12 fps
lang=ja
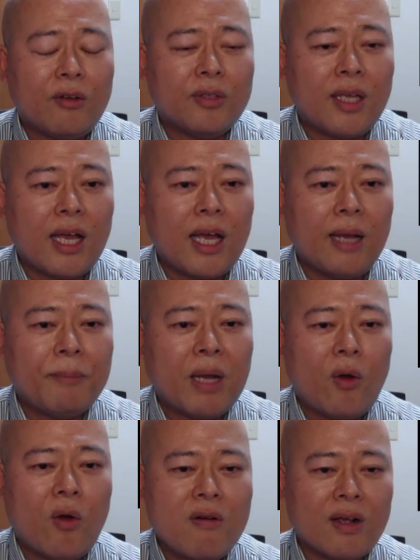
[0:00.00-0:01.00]
ような、
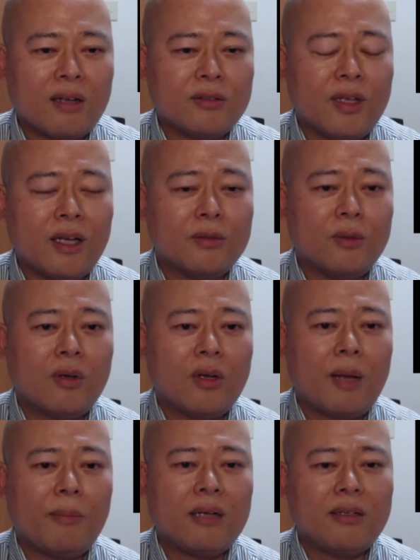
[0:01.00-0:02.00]
まあ、音楽であると
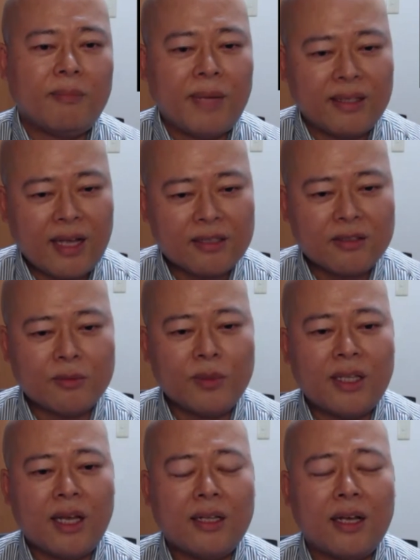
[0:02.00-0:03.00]
か、まあ、あるいはまあダンス
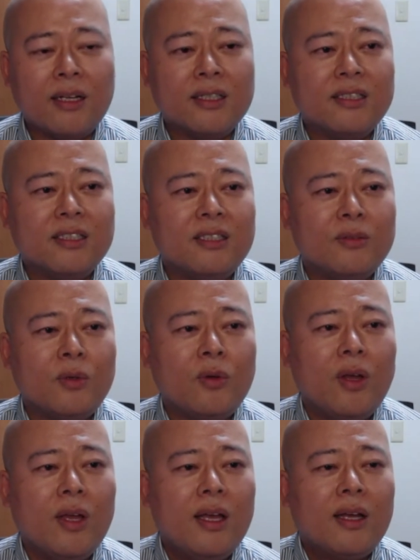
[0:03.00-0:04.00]
みたいな話
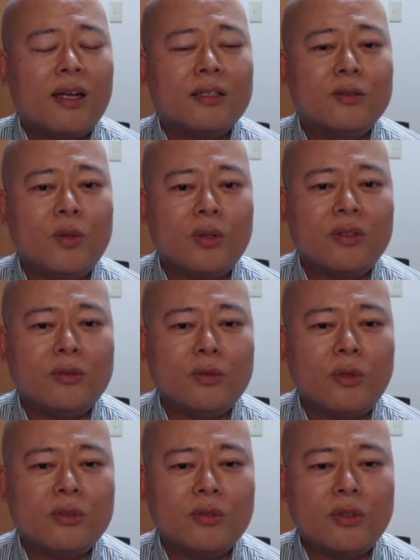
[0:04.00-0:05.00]
の活動という
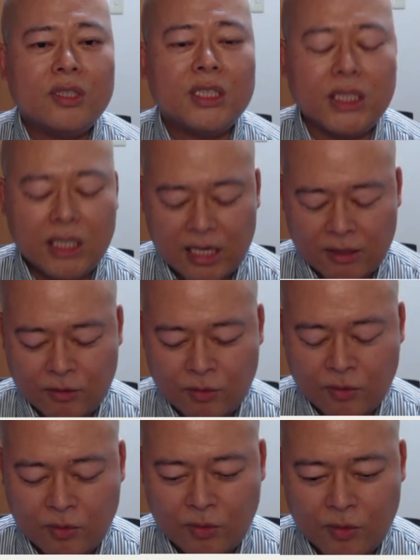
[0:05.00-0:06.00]
と、少しあ
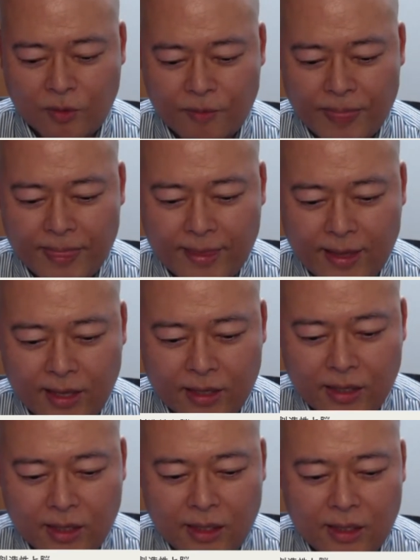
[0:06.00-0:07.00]
の
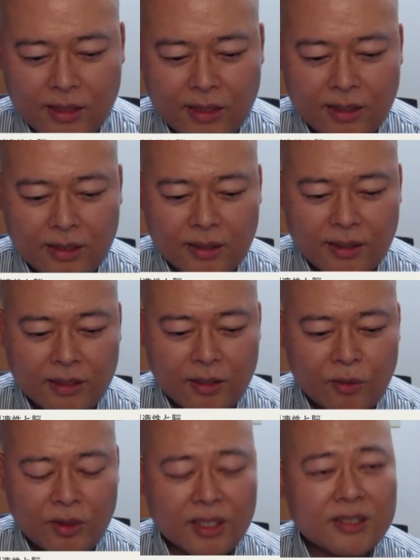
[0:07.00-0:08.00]

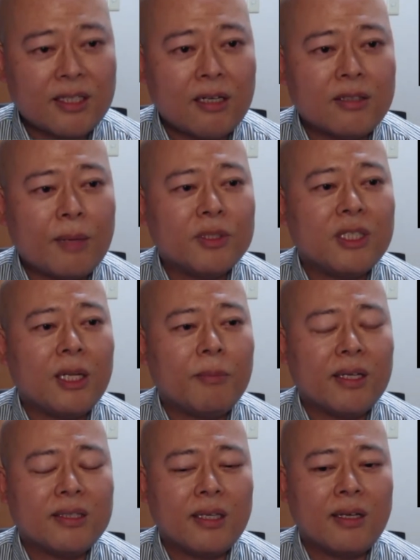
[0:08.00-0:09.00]
カテゴリーが違うかもしれ
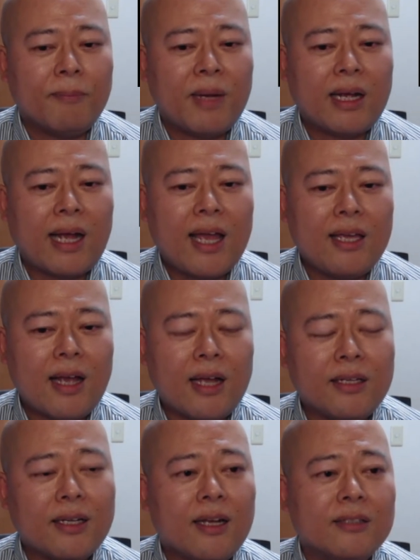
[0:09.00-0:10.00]
ませんが、まあ、絵
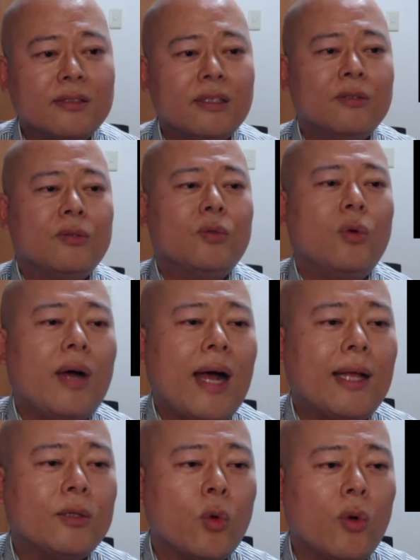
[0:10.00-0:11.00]
画に関して言う
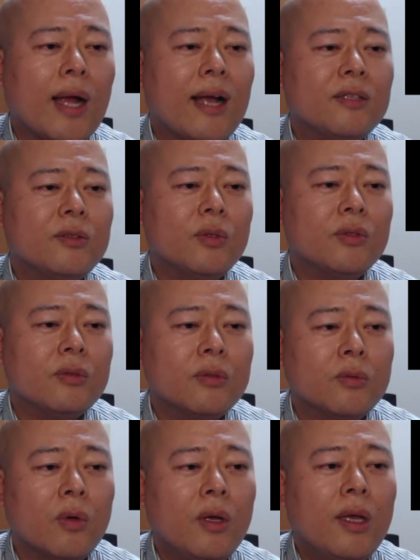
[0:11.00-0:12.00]
と、アートを鑑賞す
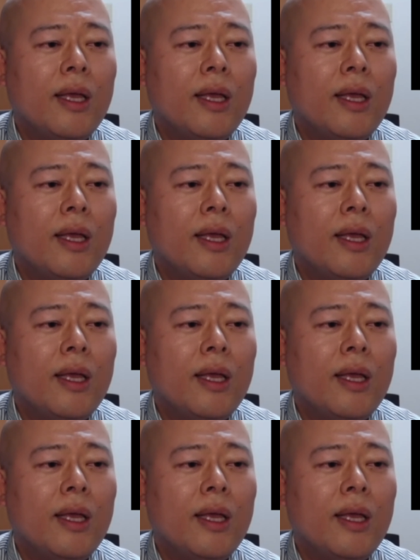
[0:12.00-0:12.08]
ると